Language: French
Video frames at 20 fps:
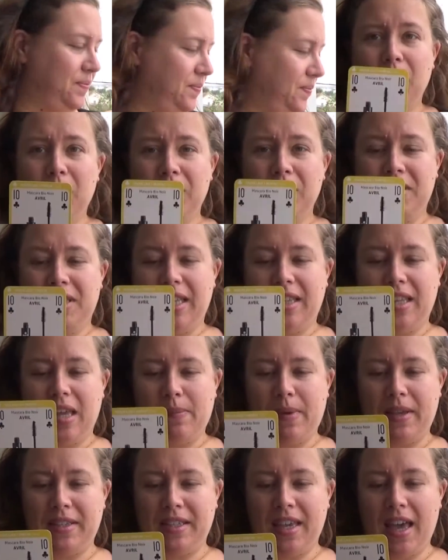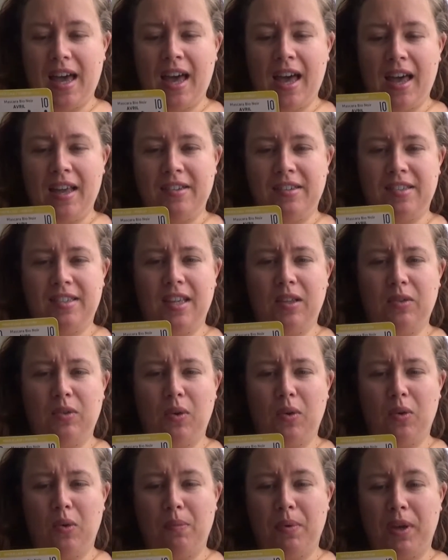Donc c'est un mascara à 7
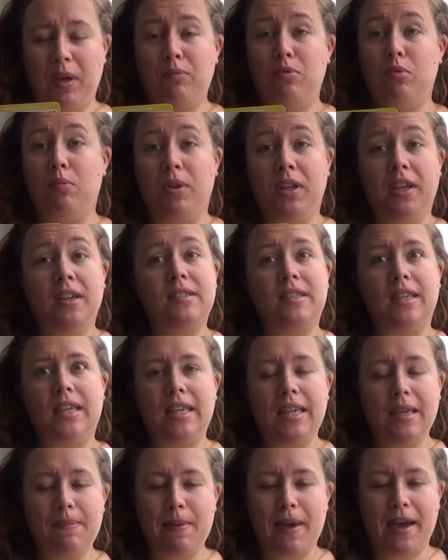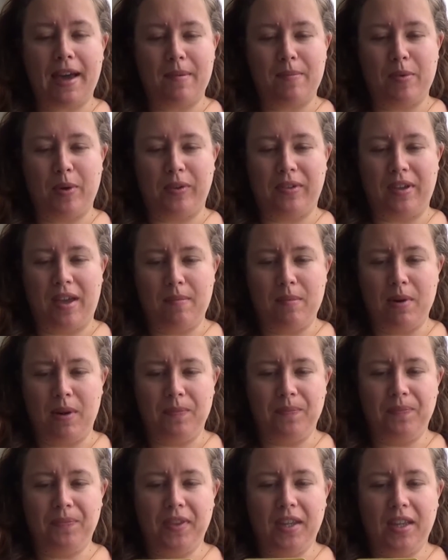euros prix public, c'est hyper abordable.
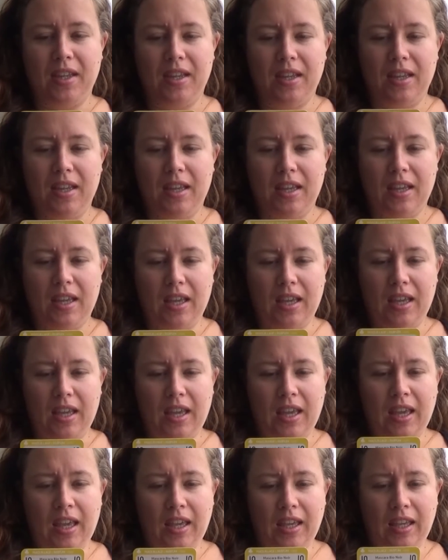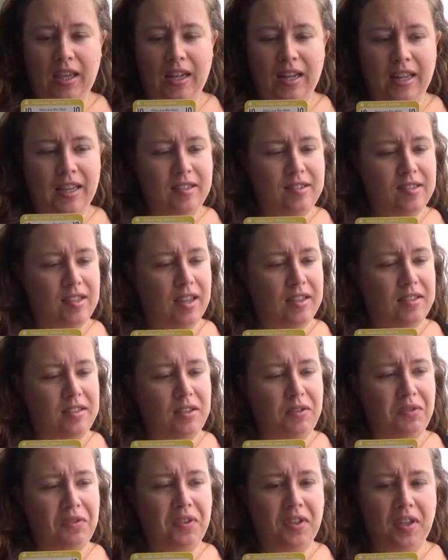Et il est
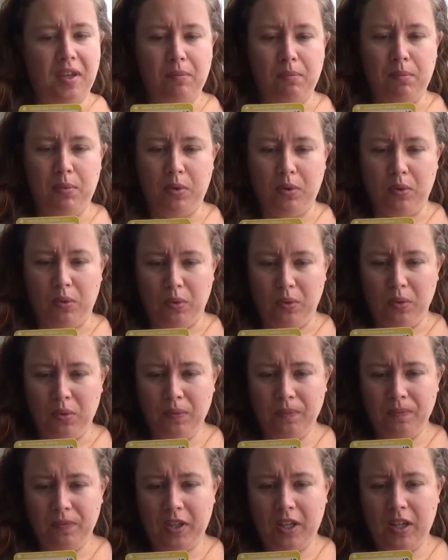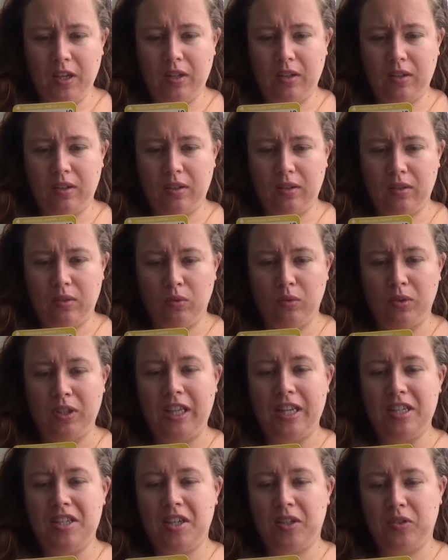certifié bio, il donc
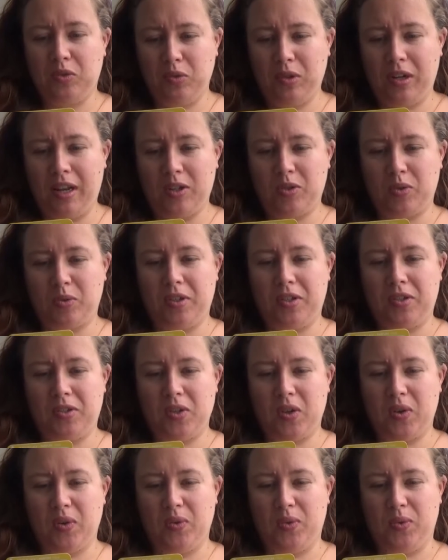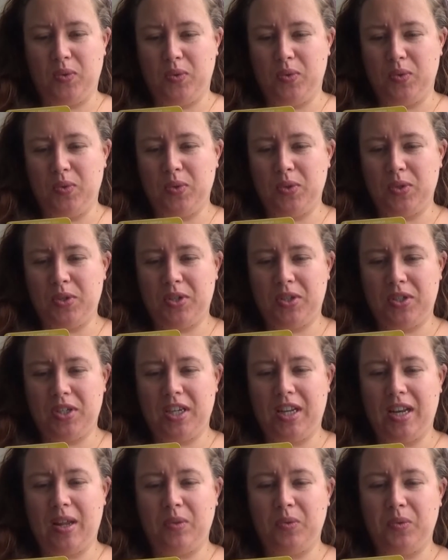il tient toute la journée sans retouche,
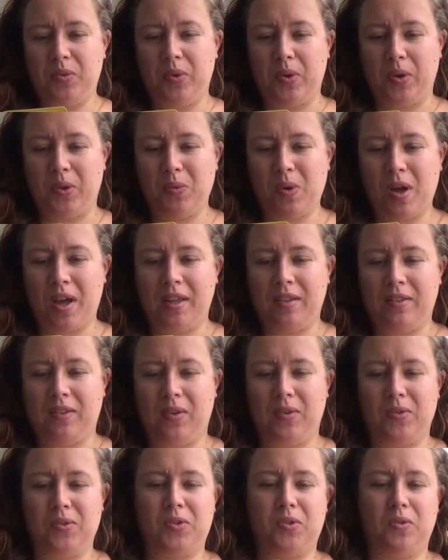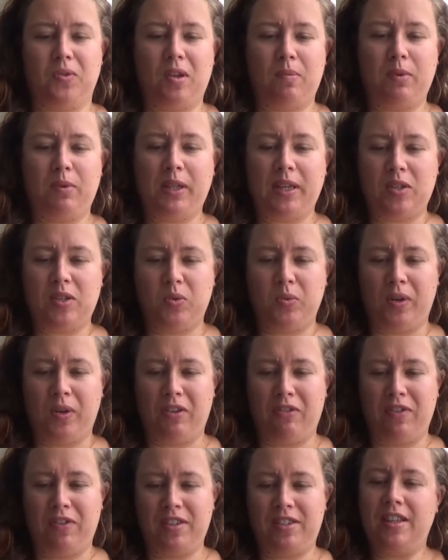il a une couleur noire intense, son application est
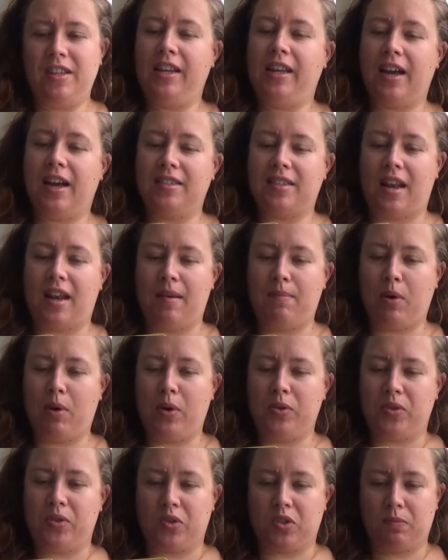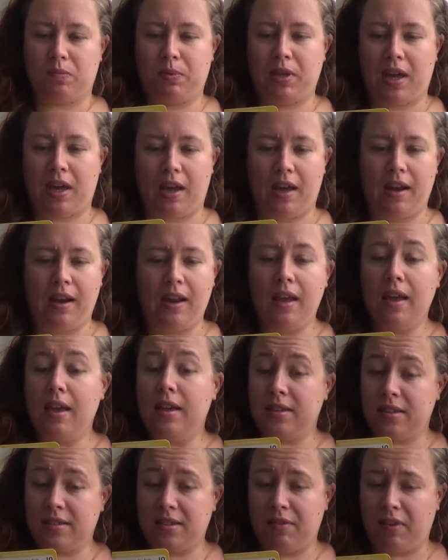facile grâce à la brosse en spirale,
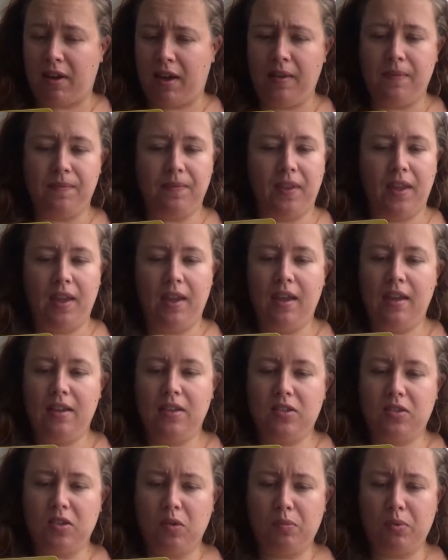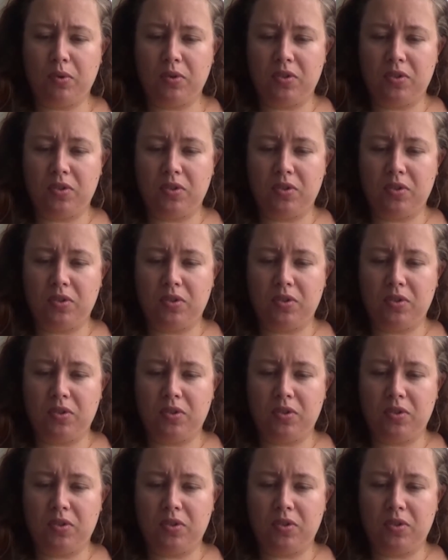ça c'est vrai. 100%